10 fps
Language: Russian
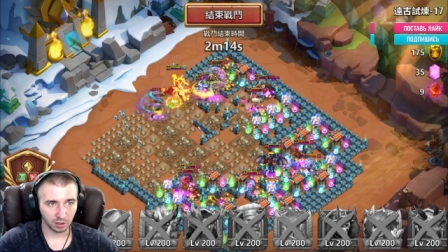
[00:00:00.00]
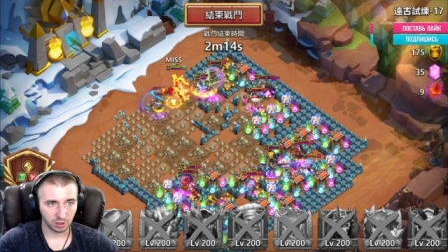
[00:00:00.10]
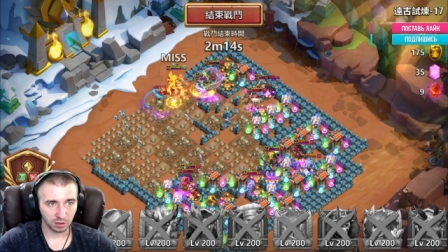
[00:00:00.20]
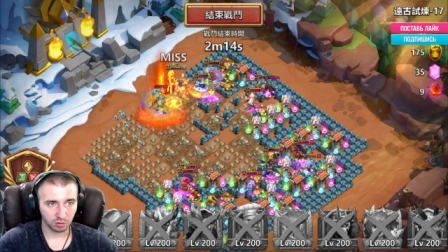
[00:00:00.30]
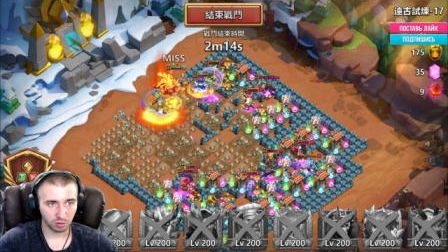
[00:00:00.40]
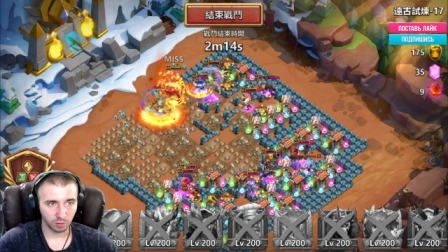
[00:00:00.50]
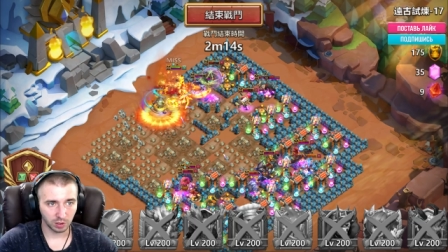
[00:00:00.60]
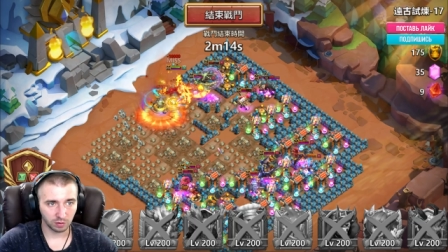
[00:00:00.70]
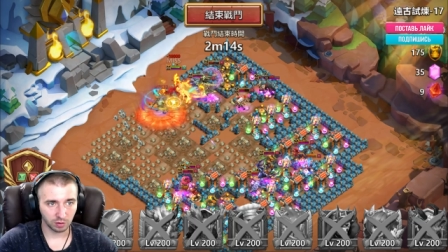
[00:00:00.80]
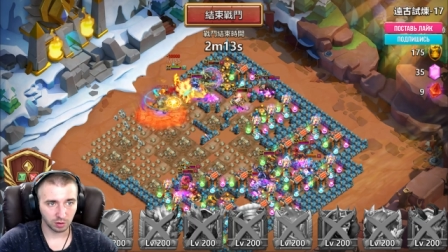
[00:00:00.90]
сейчас тут
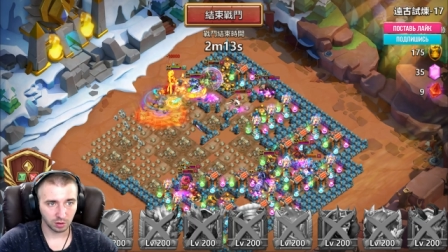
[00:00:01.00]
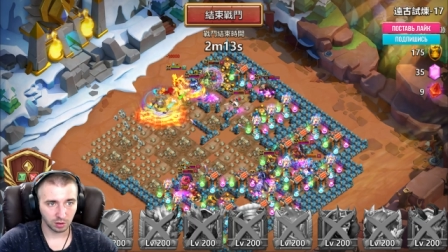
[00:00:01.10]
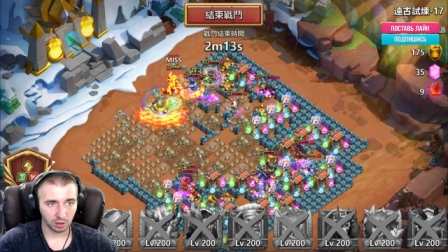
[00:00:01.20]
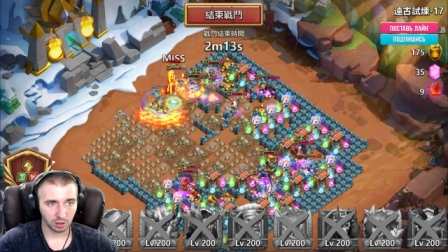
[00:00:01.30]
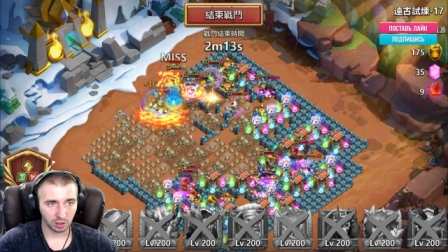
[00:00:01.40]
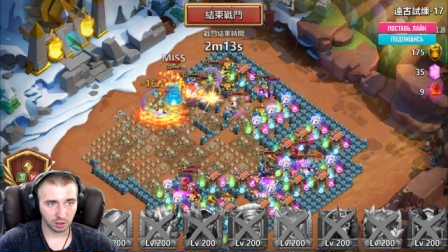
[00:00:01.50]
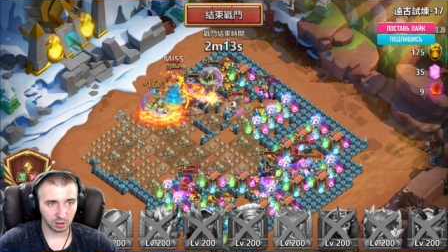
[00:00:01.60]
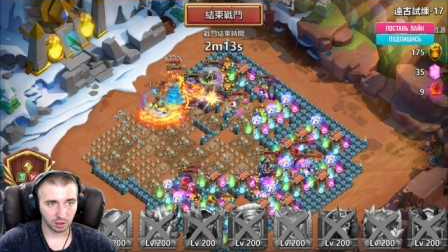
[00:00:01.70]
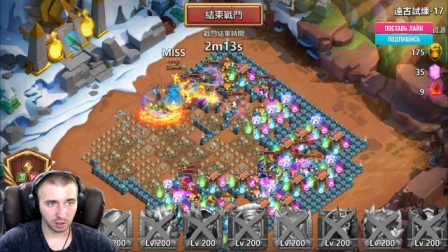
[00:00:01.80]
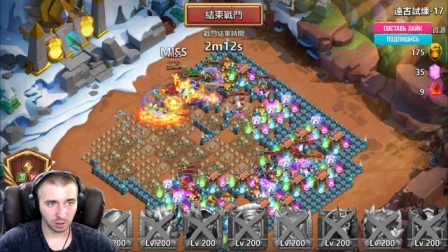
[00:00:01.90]
моего
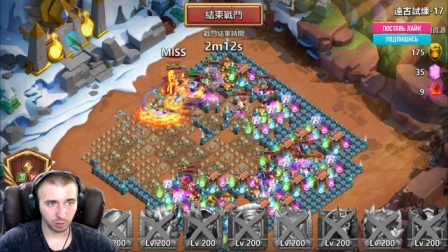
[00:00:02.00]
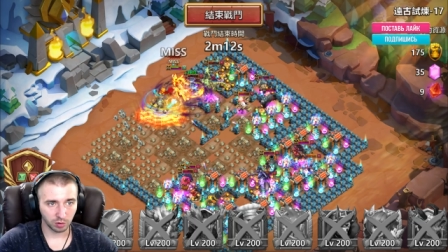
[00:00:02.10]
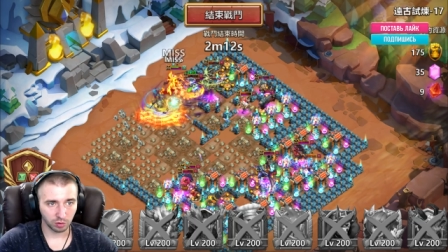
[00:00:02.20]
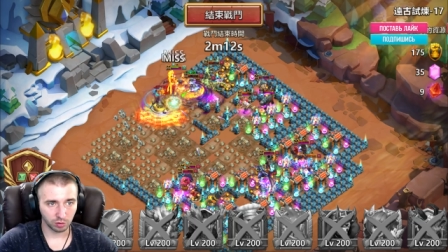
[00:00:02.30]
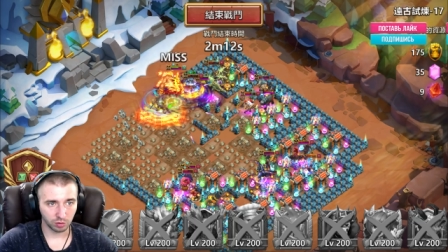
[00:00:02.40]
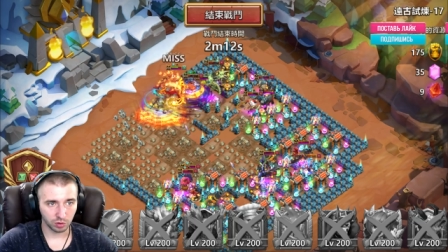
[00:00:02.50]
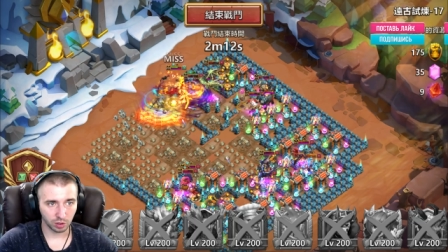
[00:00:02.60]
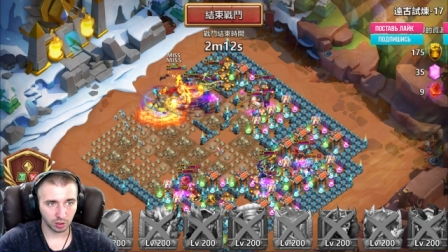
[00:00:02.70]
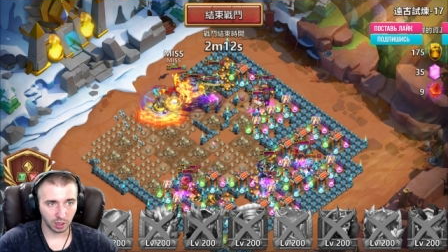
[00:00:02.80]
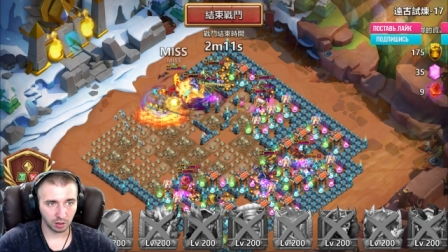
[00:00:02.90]
огнекрыла, походу,
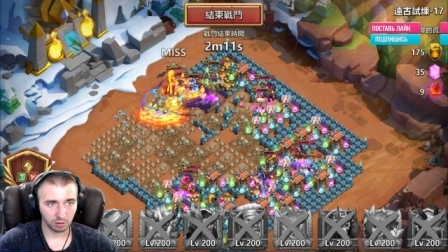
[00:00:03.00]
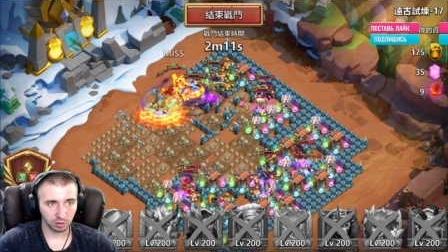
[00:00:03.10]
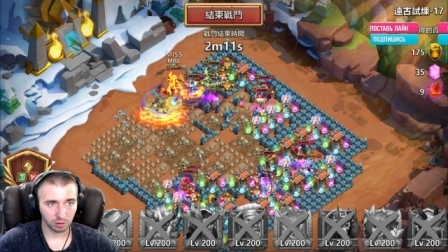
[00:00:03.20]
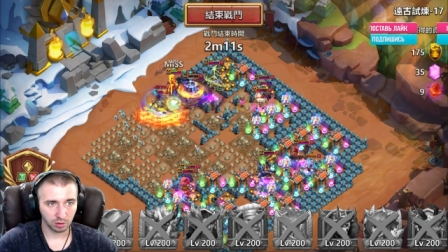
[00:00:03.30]
ушатают.